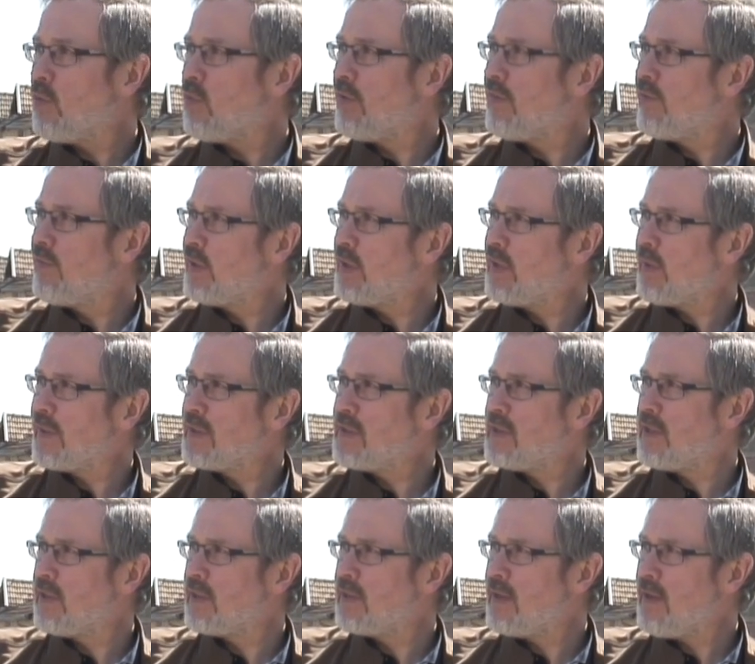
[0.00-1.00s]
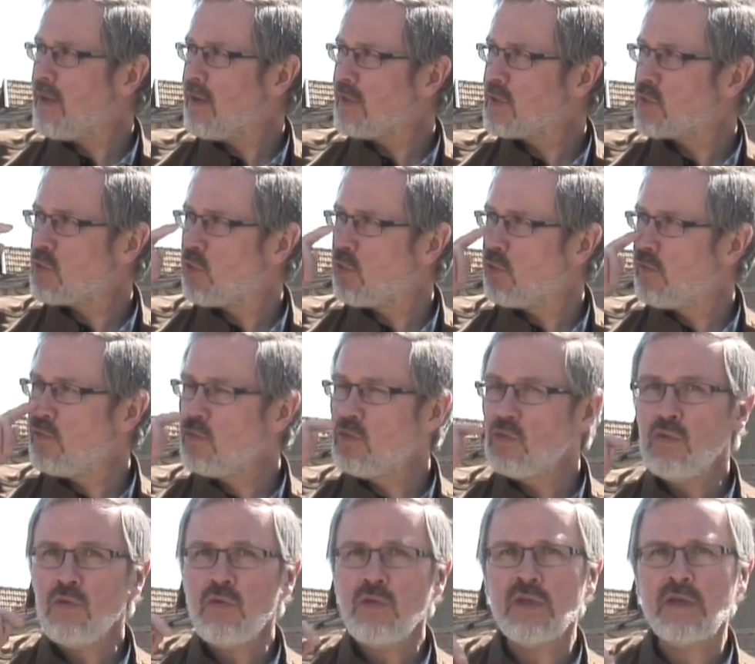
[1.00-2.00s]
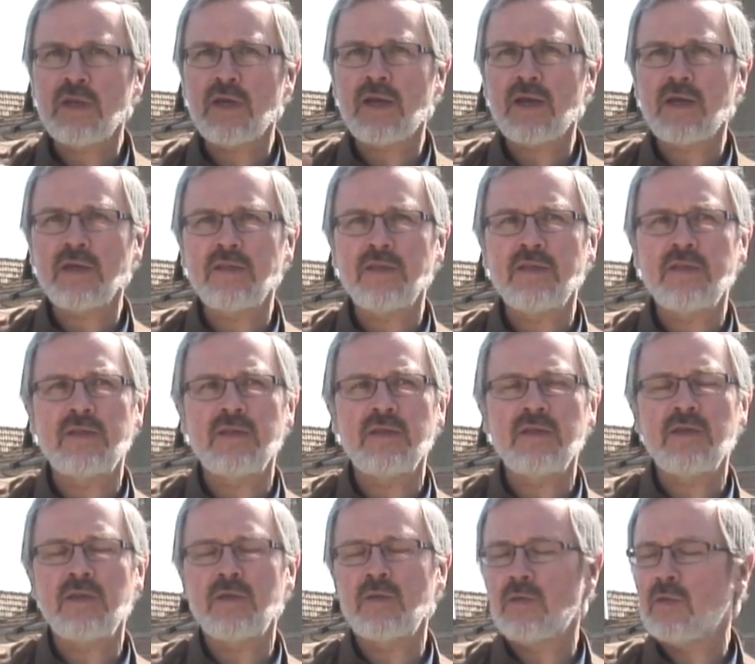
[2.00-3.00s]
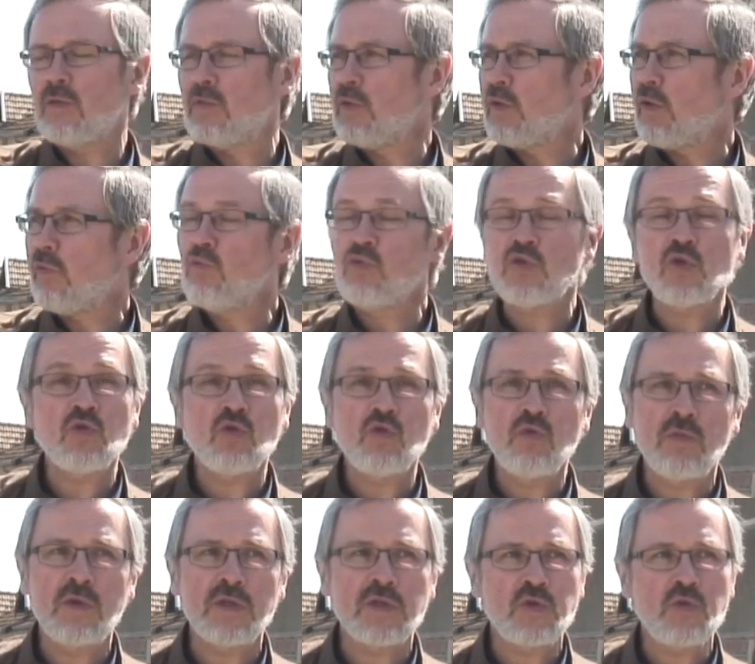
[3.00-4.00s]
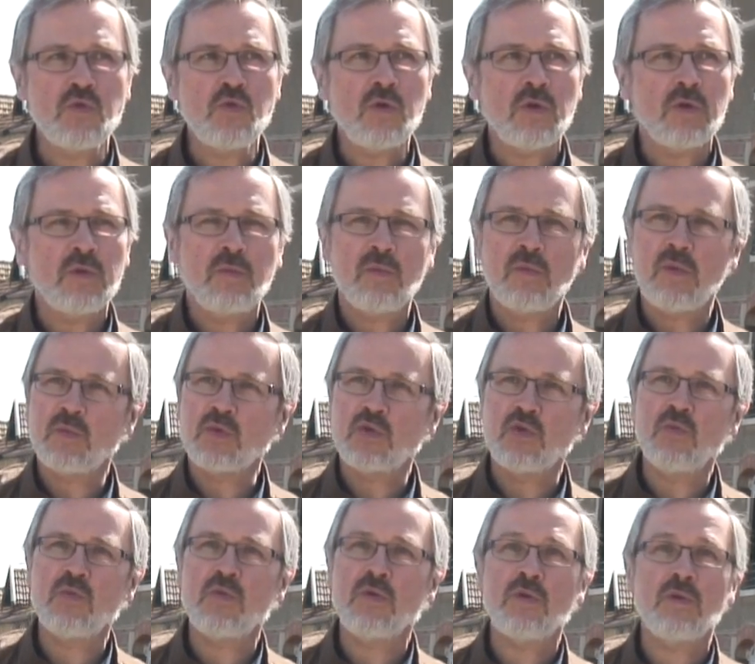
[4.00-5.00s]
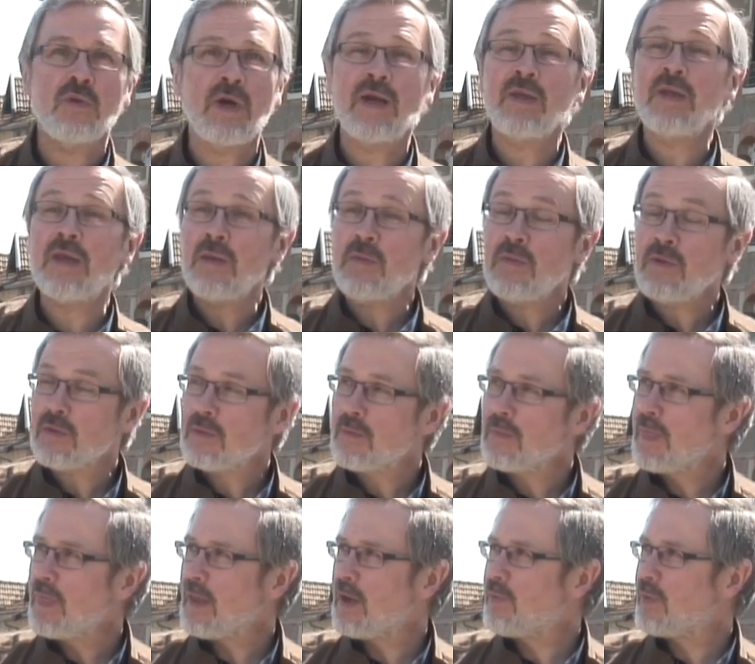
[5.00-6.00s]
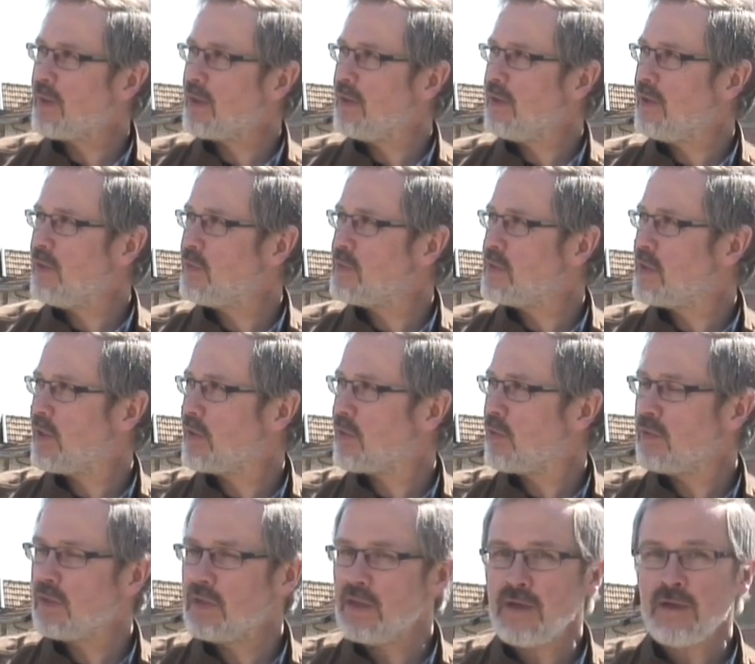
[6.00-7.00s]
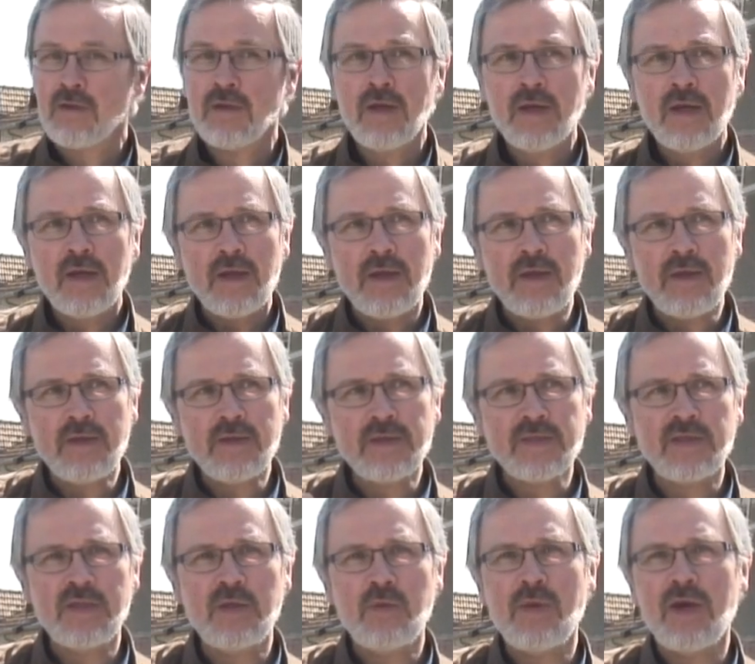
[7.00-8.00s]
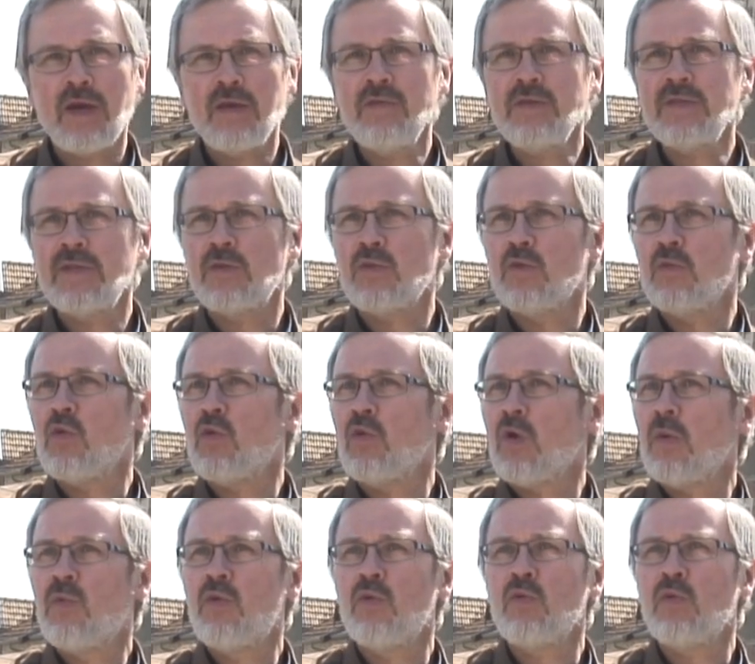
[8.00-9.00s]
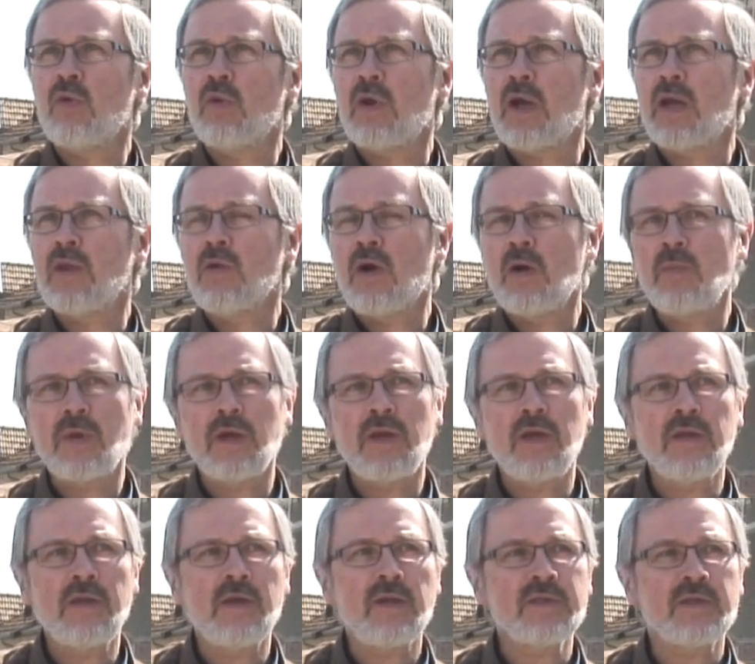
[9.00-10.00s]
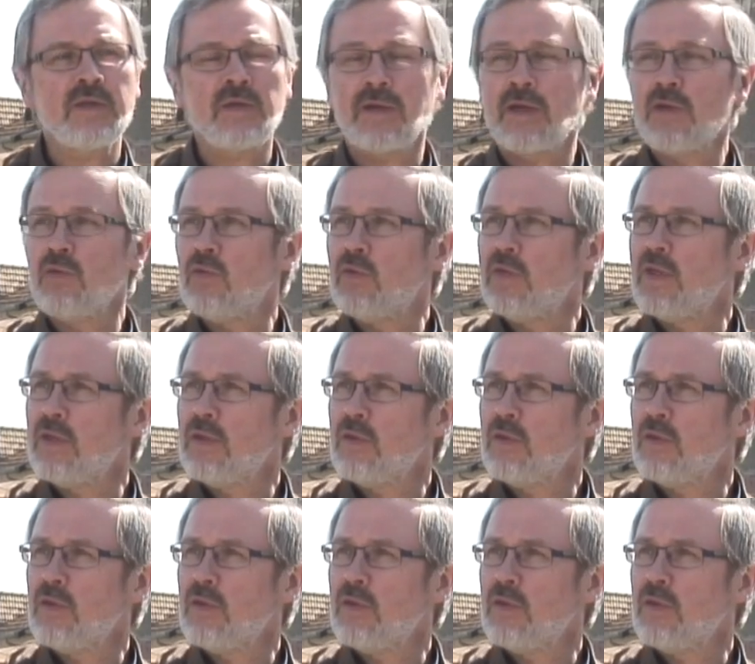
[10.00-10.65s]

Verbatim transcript: étaient partis à la guerre, ils sont revenus. Il y en a un qui était, euh, a sans aucune blessure, absolument indemne, après ces euh, quatre ans de guerre. Et ce qui lui arrive, c'est que, bon, un, peu, an après la guerre, ils étaient en train de,